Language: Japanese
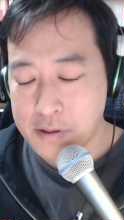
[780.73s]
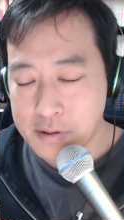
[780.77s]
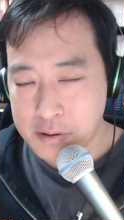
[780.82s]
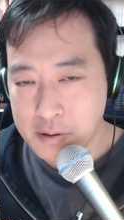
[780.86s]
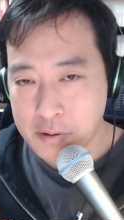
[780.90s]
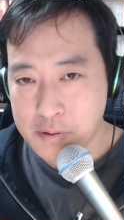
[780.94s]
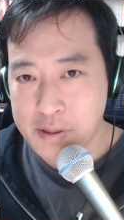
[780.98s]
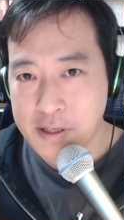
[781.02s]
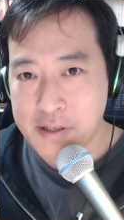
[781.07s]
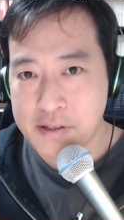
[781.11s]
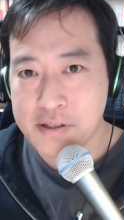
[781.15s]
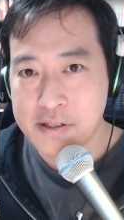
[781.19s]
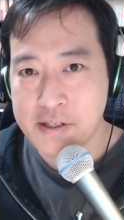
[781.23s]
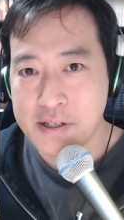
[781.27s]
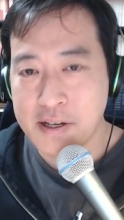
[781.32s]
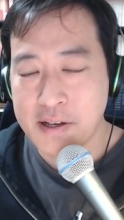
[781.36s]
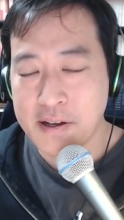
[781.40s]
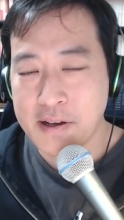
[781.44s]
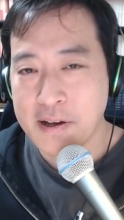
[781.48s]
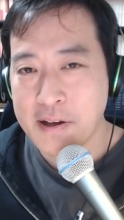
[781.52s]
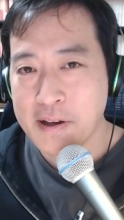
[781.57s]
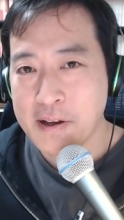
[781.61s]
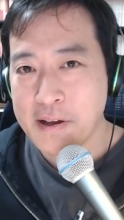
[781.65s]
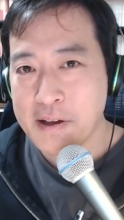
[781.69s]
要ですし、
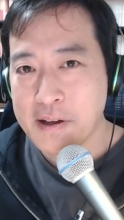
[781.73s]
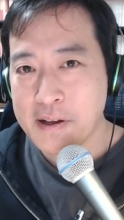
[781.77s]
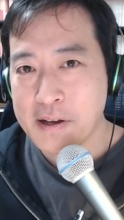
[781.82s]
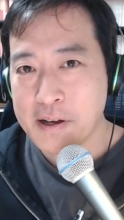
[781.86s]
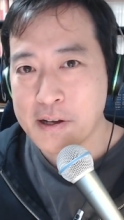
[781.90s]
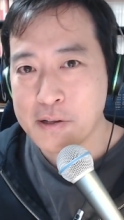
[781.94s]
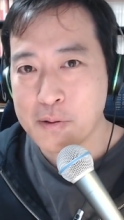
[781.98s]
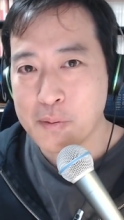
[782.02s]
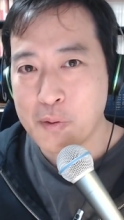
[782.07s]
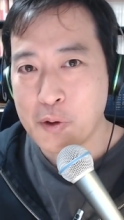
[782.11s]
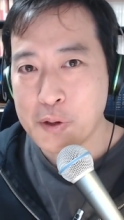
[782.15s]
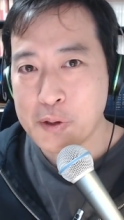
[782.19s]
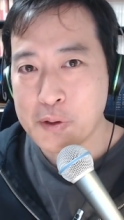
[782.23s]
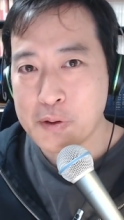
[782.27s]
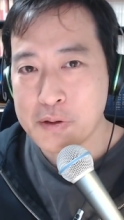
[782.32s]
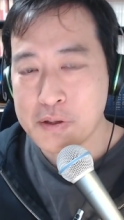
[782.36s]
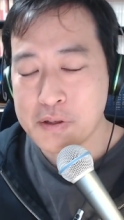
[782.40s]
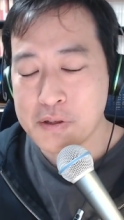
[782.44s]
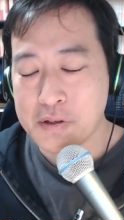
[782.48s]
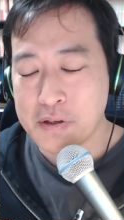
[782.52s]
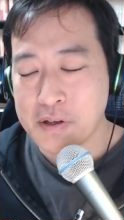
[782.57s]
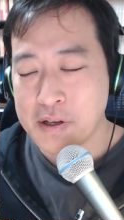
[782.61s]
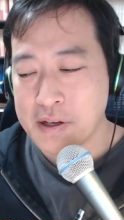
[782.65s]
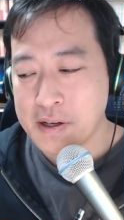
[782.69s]
あともう1
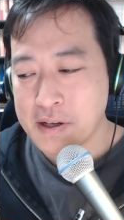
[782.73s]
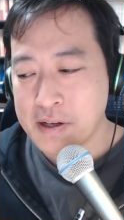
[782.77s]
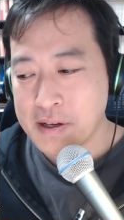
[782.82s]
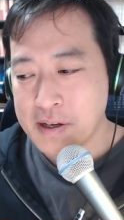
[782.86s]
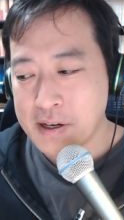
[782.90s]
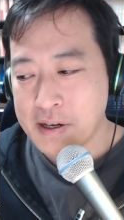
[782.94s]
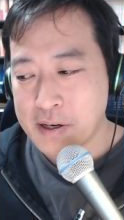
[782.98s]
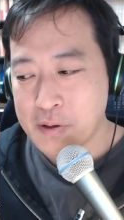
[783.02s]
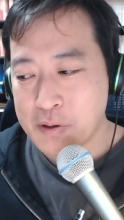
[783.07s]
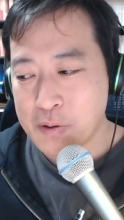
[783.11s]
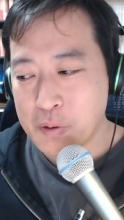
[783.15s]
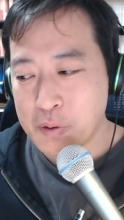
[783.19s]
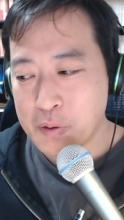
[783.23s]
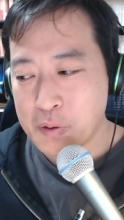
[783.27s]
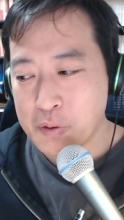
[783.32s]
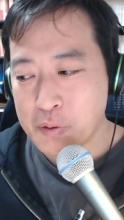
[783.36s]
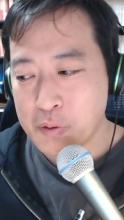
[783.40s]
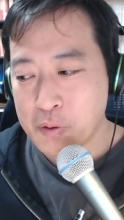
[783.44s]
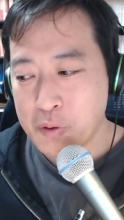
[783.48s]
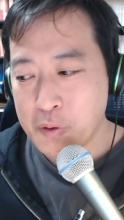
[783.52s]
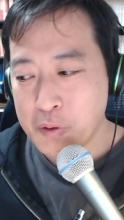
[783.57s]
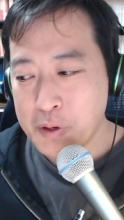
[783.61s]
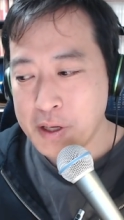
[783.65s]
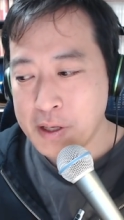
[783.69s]
つ、あの、こ
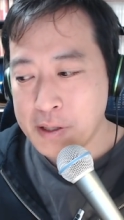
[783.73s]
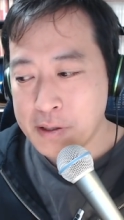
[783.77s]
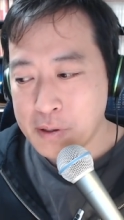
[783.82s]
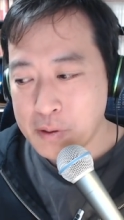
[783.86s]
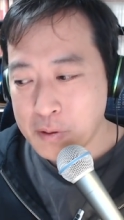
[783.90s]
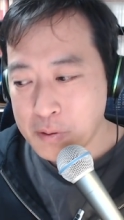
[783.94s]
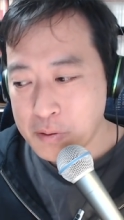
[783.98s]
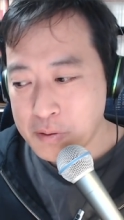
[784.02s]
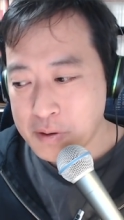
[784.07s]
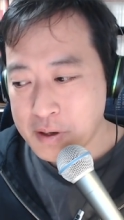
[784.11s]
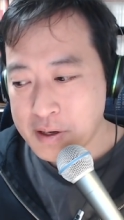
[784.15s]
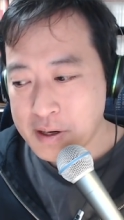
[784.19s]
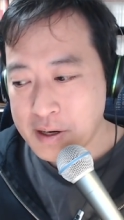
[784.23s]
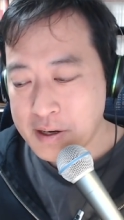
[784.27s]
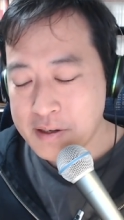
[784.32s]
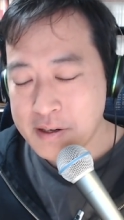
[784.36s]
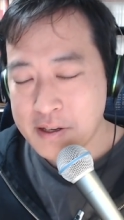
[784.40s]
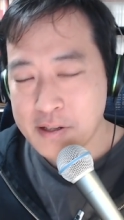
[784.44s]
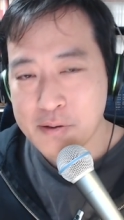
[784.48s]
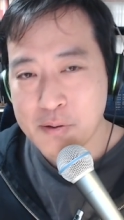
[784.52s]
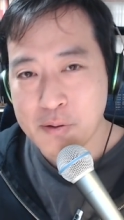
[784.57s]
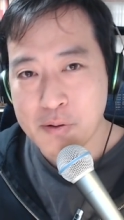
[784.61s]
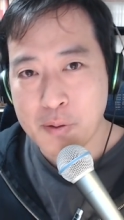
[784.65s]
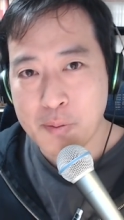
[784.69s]
のコインの管
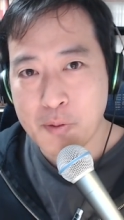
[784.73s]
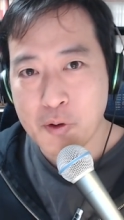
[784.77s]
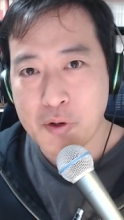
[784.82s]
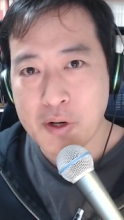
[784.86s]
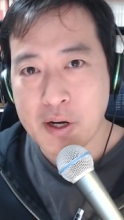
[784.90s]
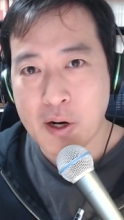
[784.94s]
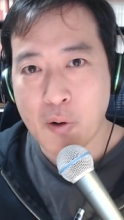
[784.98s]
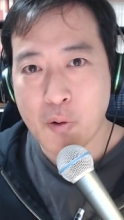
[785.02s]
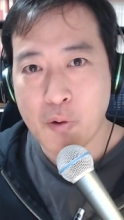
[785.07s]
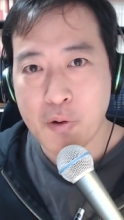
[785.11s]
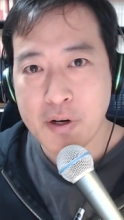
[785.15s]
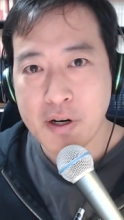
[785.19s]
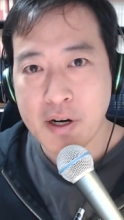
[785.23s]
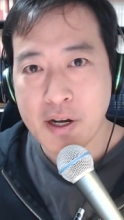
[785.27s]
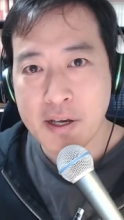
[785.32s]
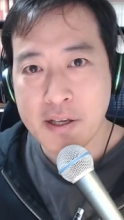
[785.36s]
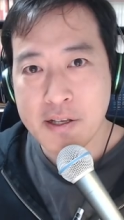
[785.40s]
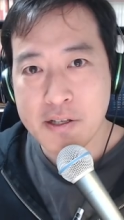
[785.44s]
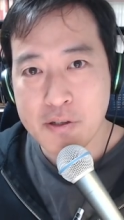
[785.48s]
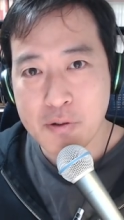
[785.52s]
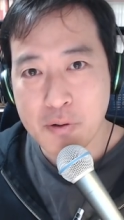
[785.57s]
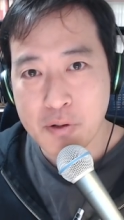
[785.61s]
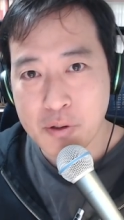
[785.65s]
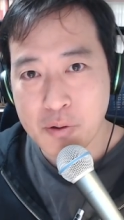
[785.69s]
理そのものが
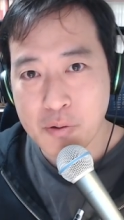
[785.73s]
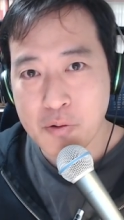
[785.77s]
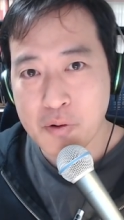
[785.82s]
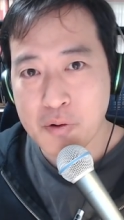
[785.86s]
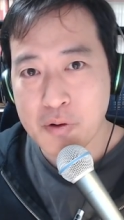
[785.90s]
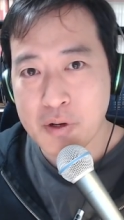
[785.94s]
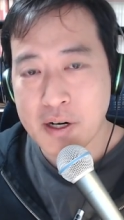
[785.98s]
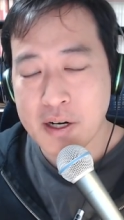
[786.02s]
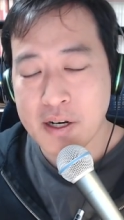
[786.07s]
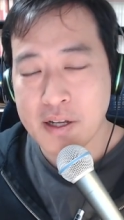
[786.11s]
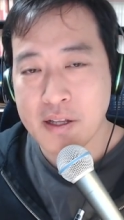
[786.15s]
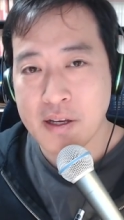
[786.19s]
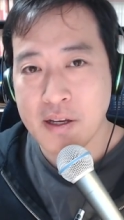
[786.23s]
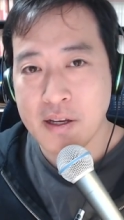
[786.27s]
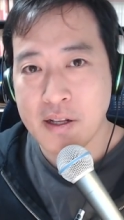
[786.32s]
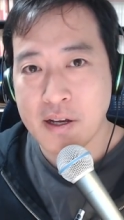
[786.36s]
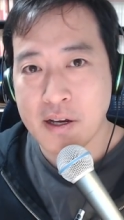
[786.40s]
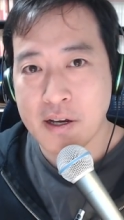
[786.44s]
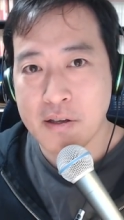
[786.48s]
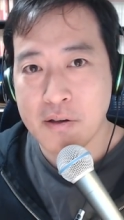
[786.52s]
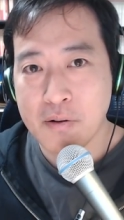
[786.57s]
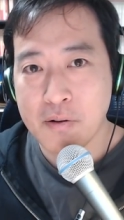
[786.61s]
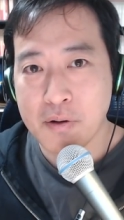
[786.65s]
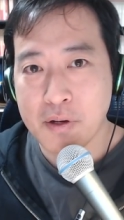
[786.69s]
オンライン上で行われてい
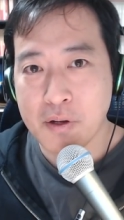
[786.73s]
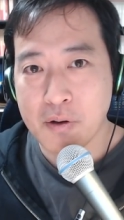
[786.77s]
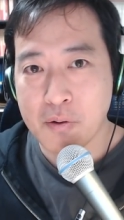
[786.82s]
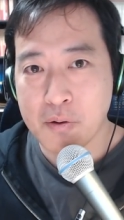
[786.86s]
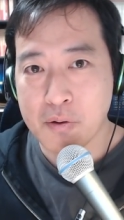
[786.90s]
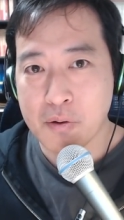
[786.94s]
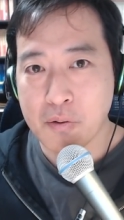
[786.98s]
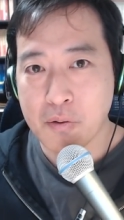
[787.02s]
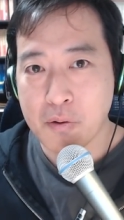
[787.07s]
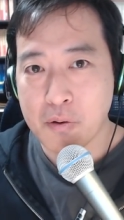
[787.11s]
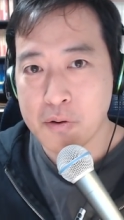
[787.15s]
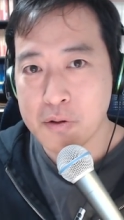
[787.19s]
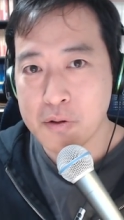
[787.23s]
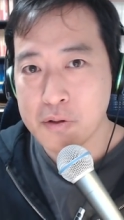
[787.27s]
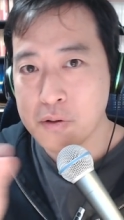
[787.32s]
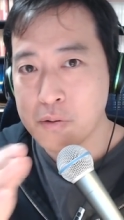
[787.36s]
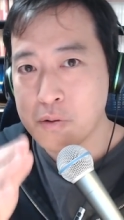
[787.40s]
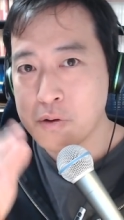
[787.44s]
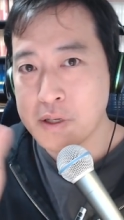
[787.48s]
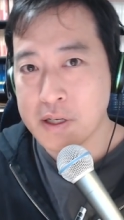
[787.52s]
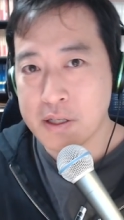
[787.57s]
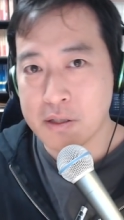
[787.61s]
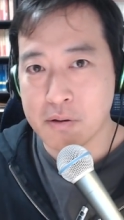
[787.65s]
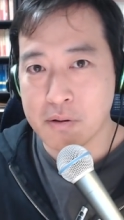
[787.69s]
ないように、この
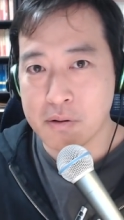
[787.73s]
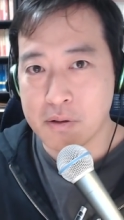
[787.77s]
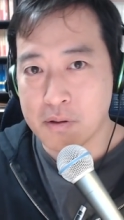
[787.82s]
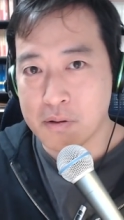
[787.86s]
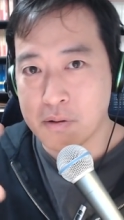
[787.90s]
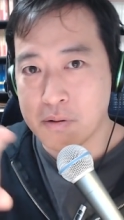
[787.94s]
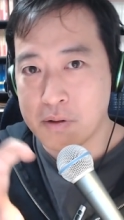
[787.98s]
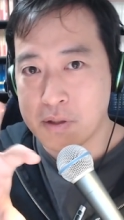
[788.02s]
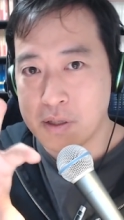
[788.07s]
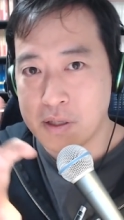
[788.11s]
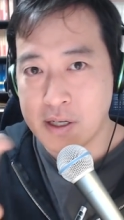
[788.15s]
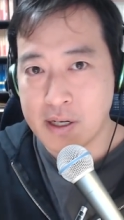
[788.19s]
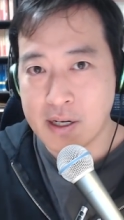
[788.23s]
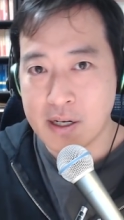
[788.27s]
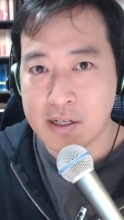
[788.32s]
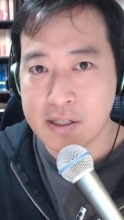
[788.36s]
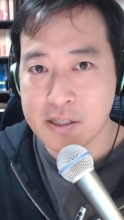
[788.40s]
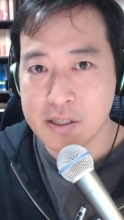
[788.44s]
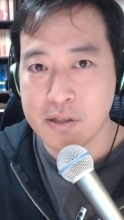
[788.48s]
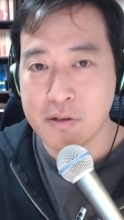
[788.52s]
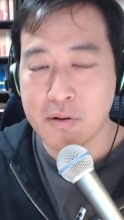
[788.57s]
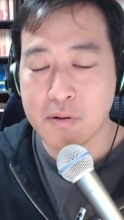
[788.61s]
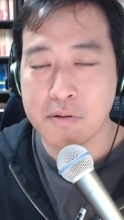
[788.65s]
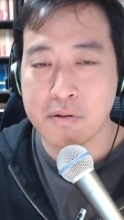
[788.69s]
コールドウォレットっていうところに移管
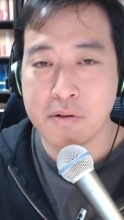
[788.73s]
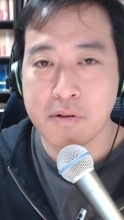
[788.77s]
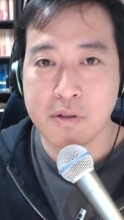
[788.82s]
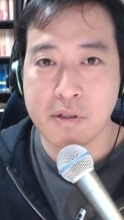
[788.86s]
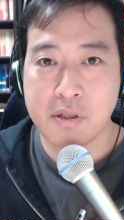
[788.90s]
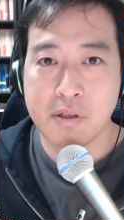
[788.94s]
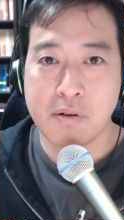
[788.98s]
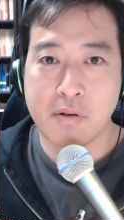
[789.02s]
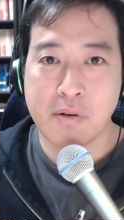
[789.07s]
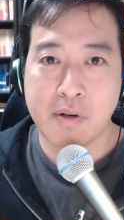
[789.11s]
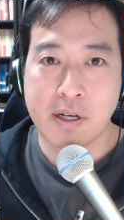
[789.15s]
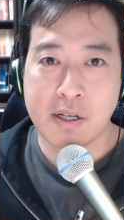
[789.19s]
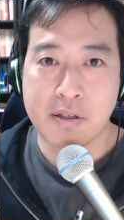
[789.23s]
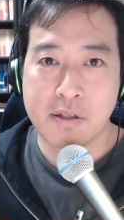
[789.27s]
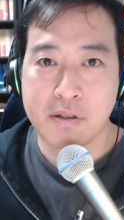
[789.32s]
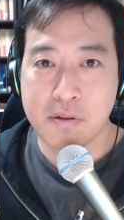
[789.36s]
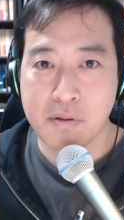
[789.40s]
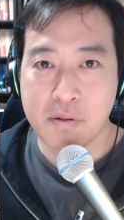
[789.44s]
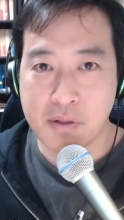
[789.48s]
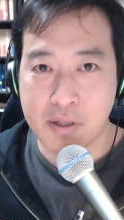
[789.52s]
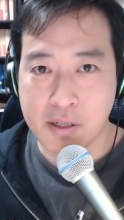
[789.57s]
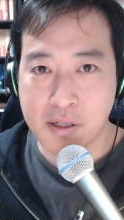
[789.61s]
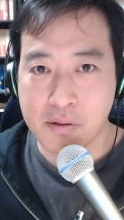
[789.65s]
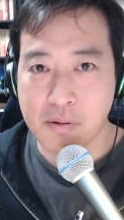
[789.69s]
しておくっていうのが必
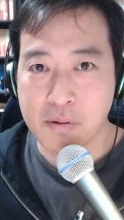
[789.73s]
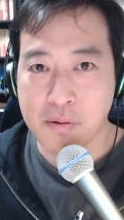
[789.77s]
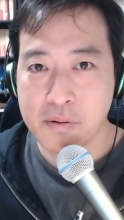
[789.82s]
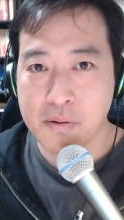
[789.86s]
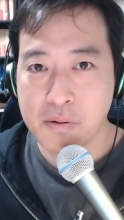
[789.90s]
要だと。